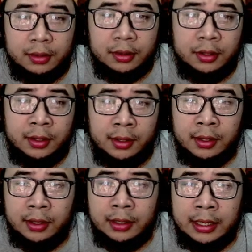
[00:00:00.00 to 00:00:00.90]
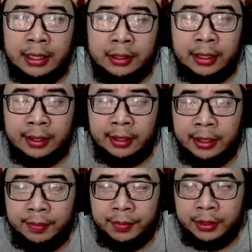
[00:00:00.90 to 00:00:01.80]
Jadi uh, karakter yang kalian
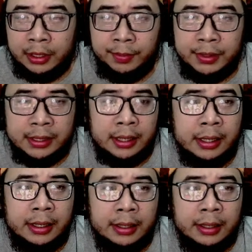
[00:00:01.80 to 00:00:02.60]
dapat kalian bisa